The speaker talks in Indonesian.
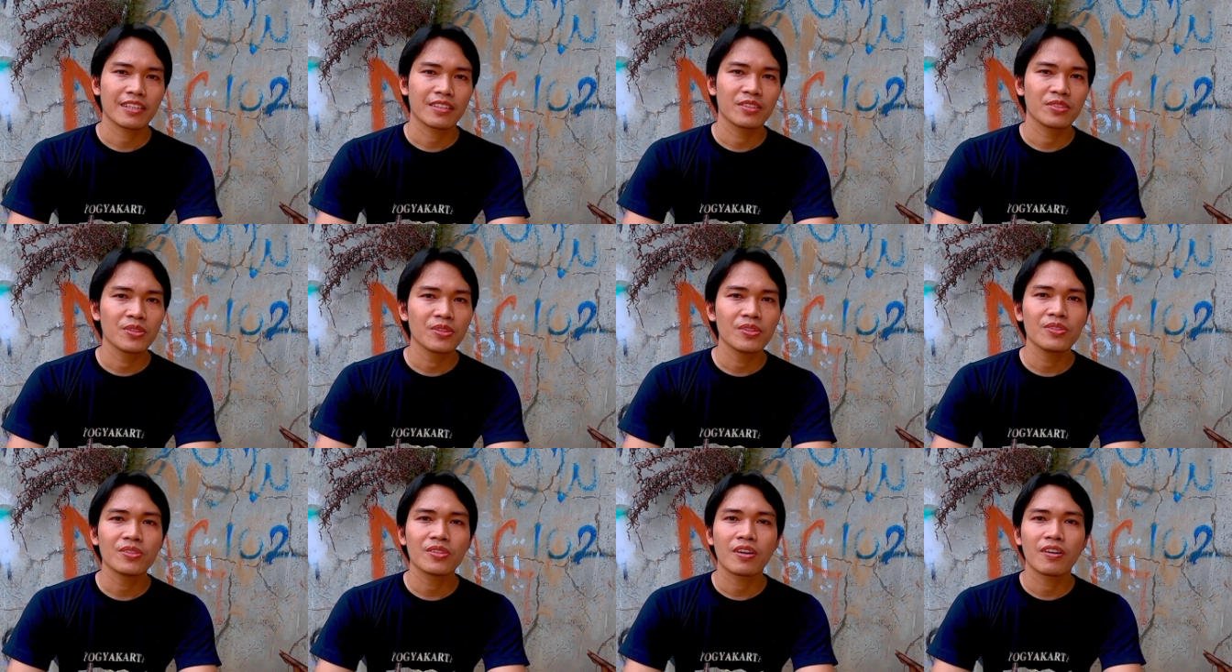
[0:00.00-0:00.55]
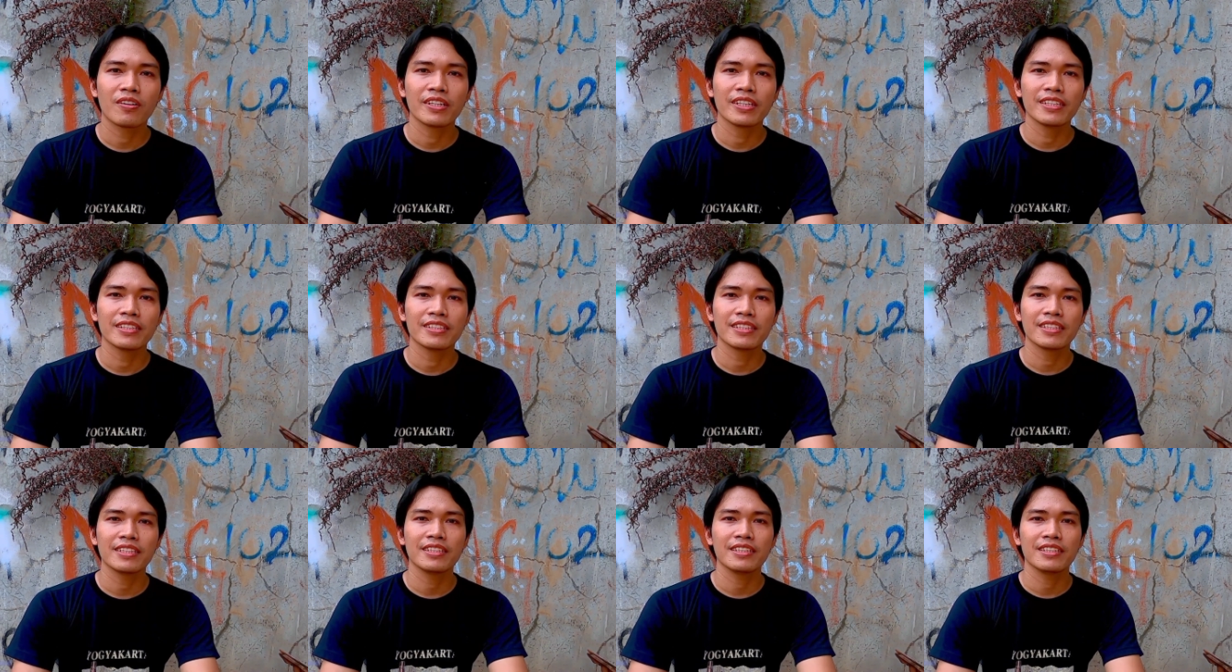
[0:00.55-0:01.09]
cek dulu
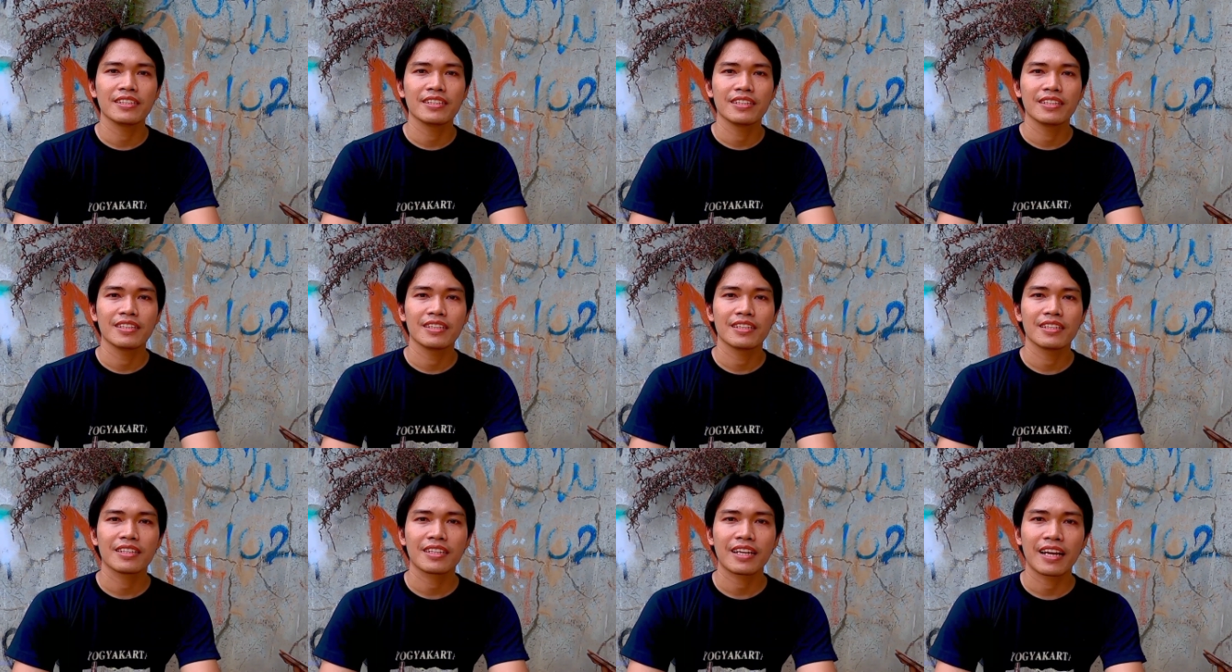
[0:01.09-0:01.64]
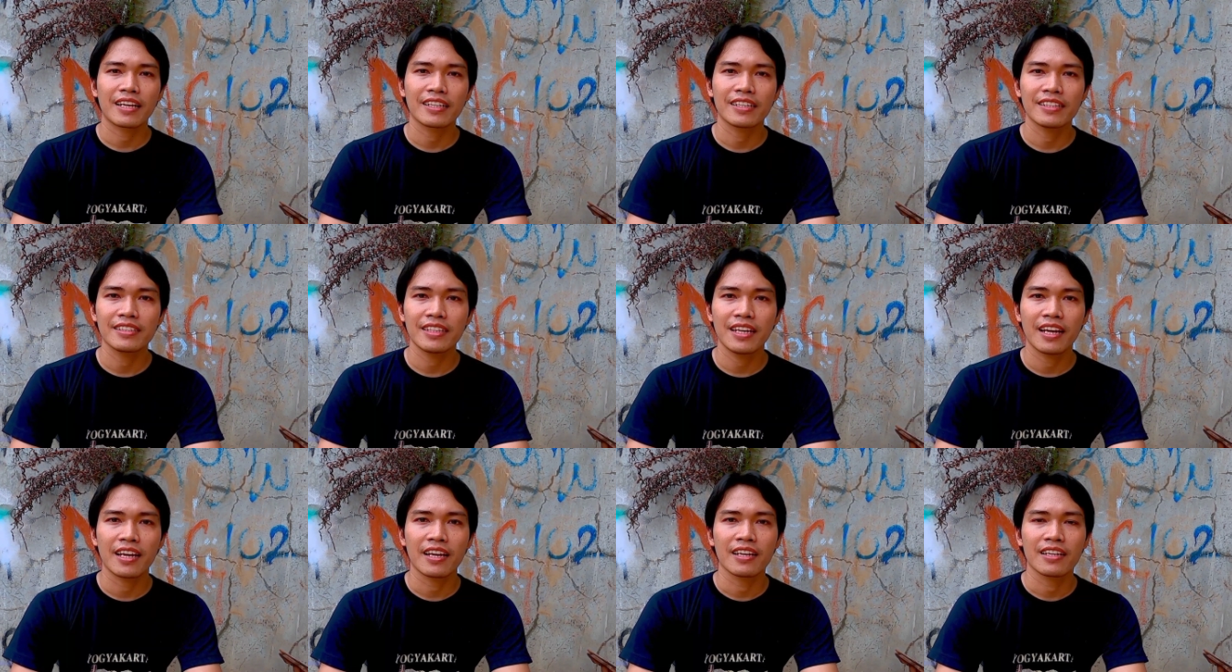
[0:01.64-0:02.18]
kondisi
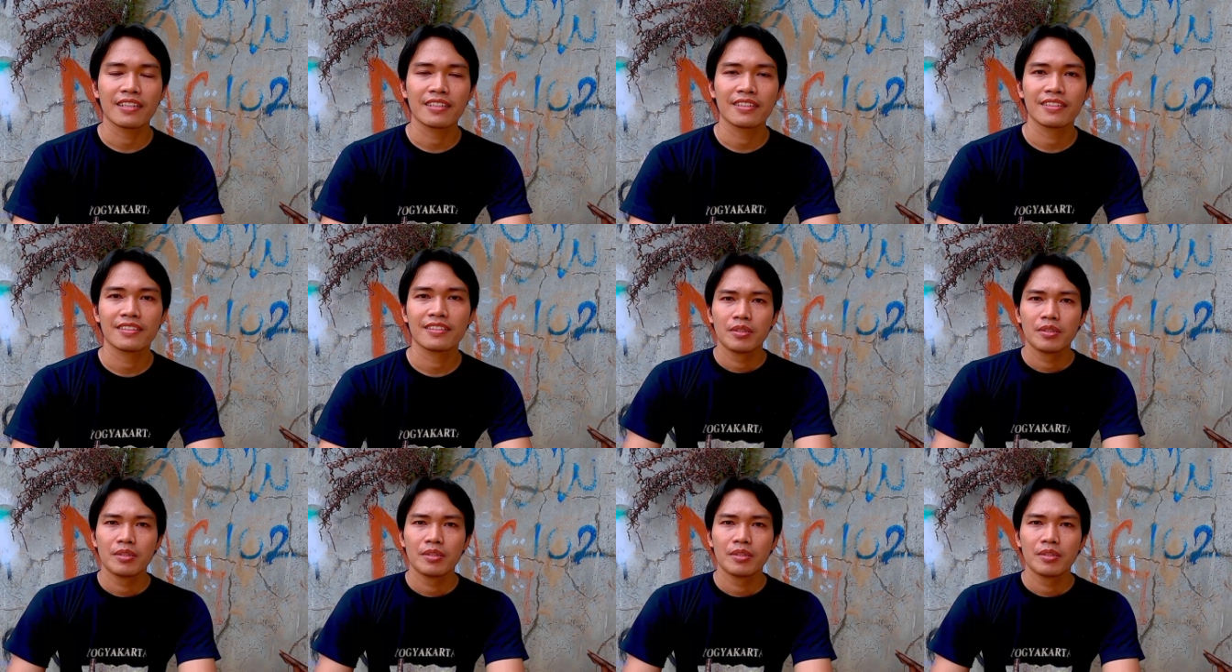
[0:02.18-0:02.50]
kakinya